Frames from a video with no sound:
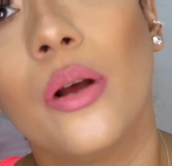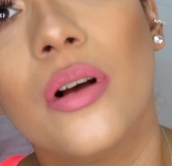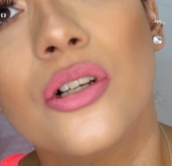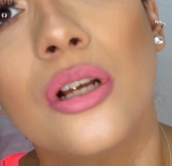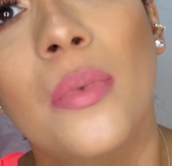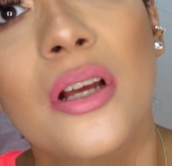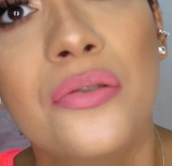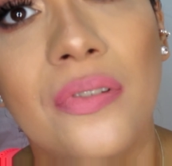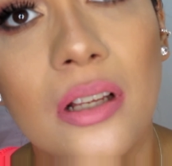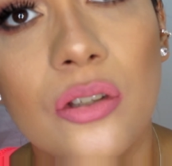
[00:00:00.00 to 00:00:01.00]
eu achei mais
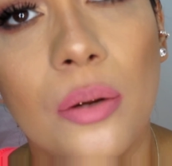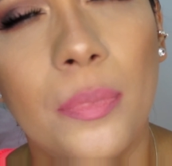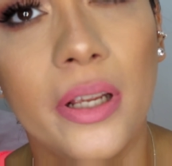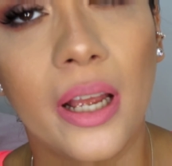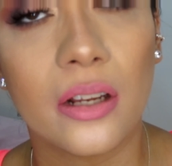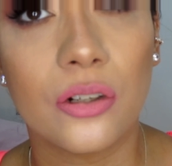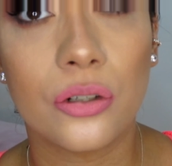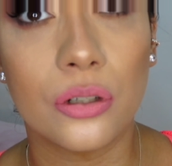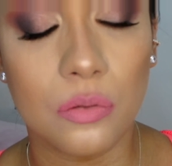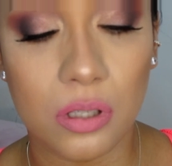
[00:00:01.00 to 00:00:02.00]
fácil de aplicar,
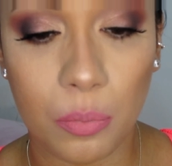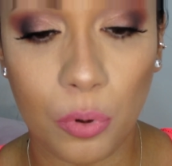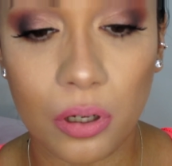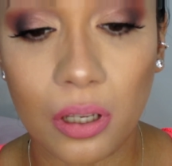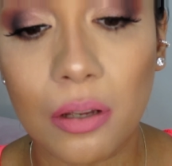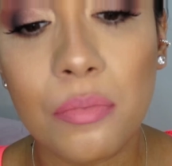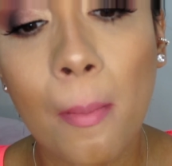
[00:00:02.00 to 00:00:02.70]
gente, não sei porquê.